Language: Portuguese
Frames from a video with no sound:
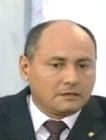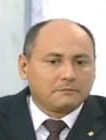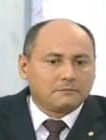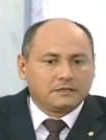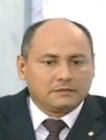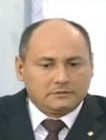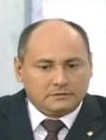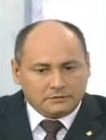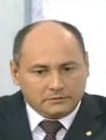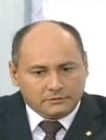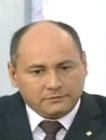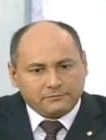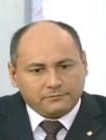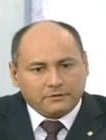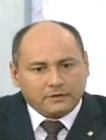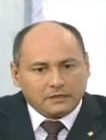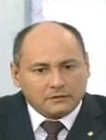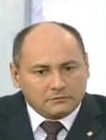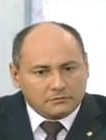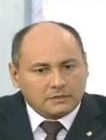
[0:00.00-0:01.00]
Mas, de
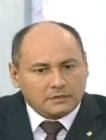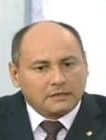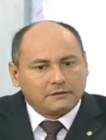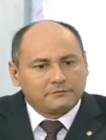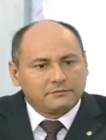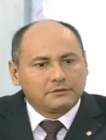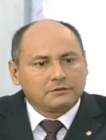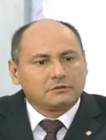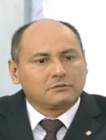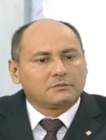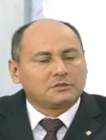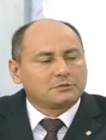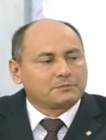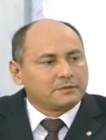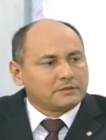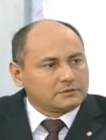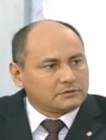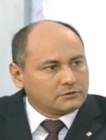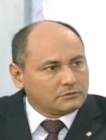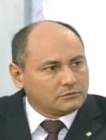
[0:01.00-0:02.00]
fato, está havendo uma
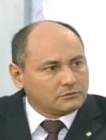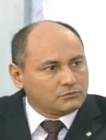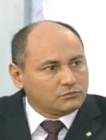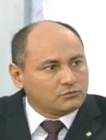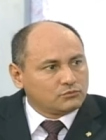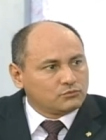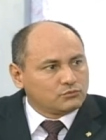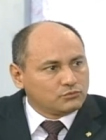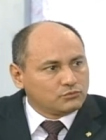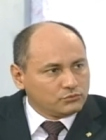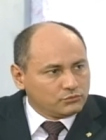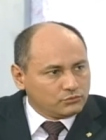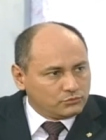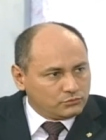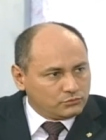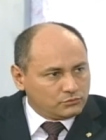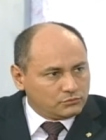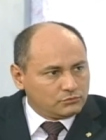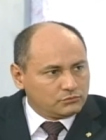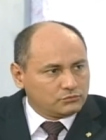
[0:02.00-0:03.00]
expansão do
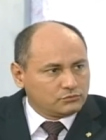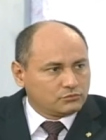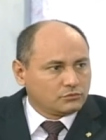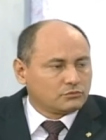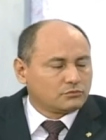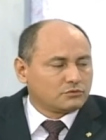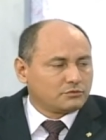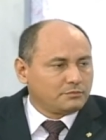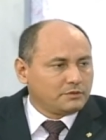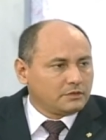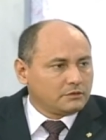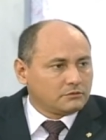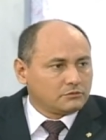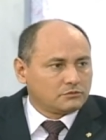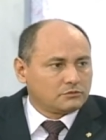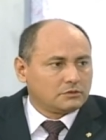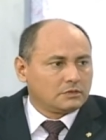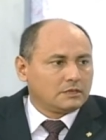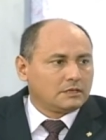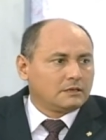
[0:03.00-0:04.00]
uso dos outros meios,
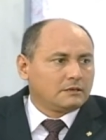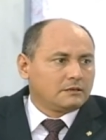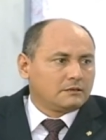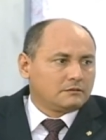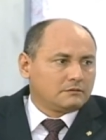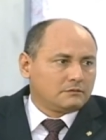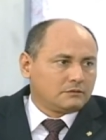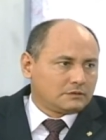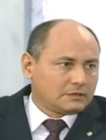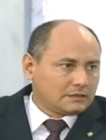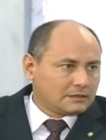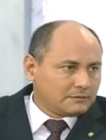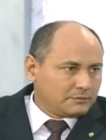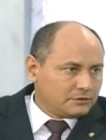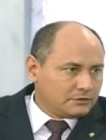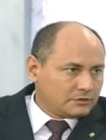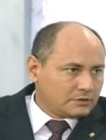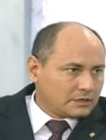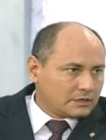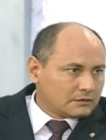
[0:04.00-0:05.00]

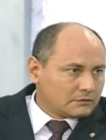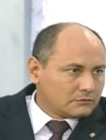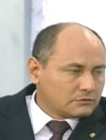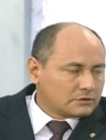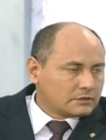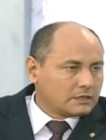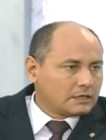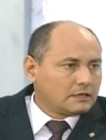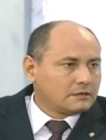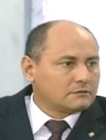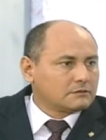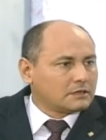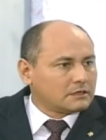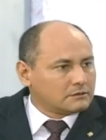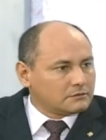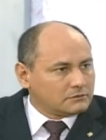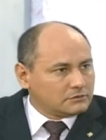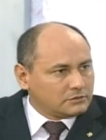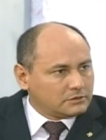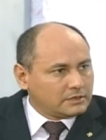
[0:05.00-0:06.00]
notadamente cartão de crédito,
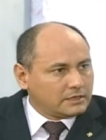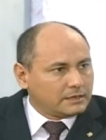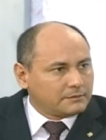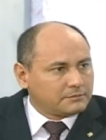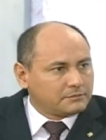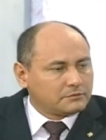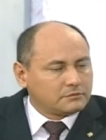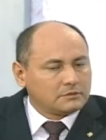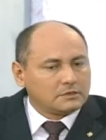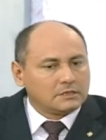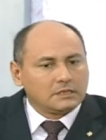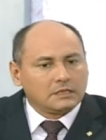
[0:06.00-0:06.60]
cartão de débito.